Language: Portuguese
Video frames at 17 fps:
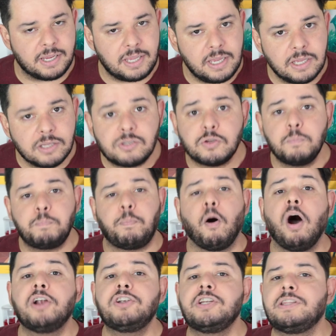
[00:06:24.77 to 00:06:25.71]
que isso
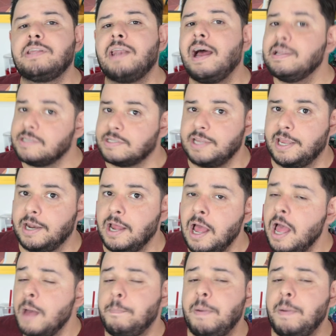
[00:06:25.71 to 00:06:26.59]
pode trazer